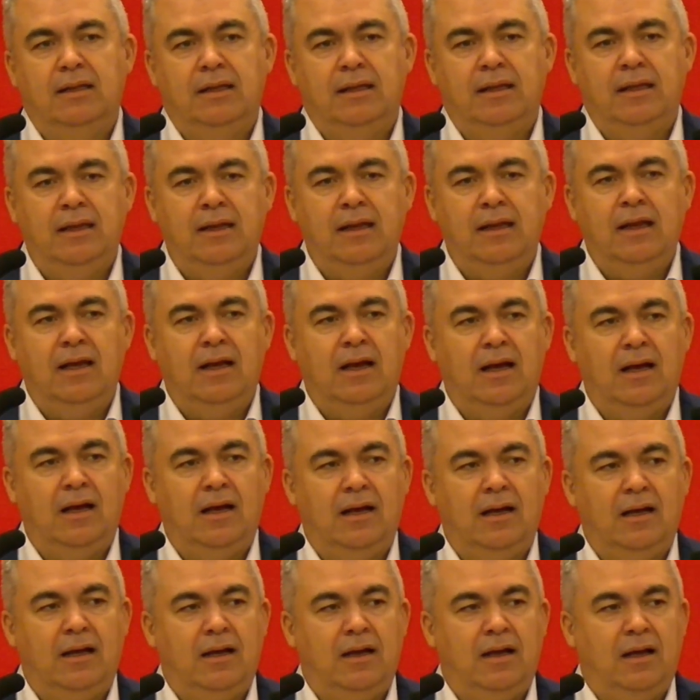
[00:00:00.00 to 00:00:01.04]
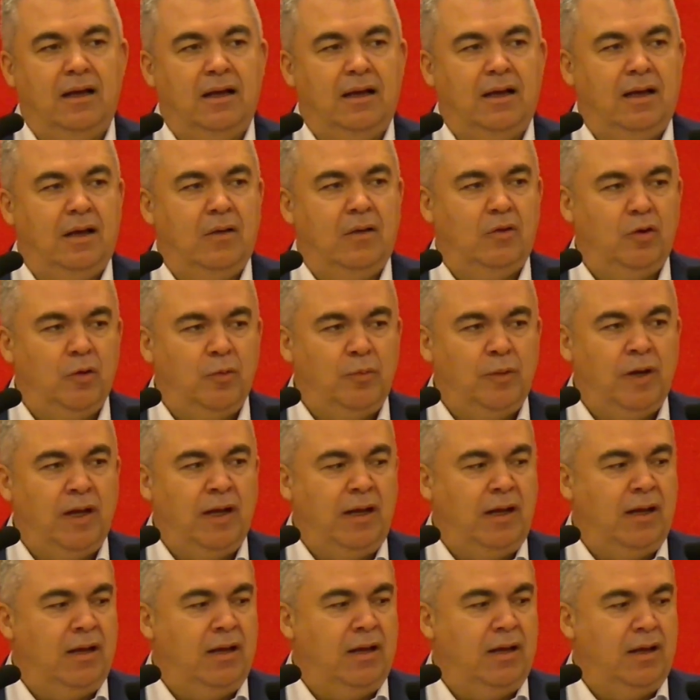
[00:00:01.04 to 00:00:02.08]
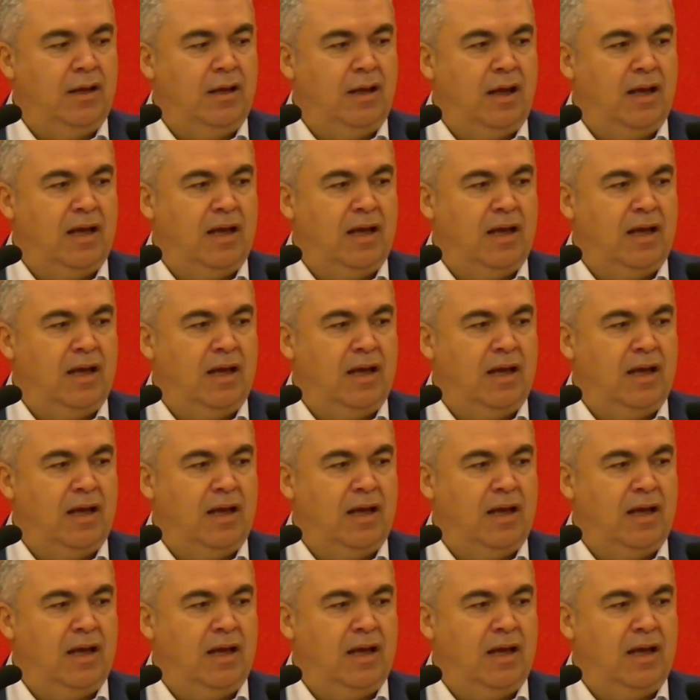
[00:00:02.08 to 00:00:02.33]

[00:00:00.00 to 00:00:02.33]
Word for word: ir a Europa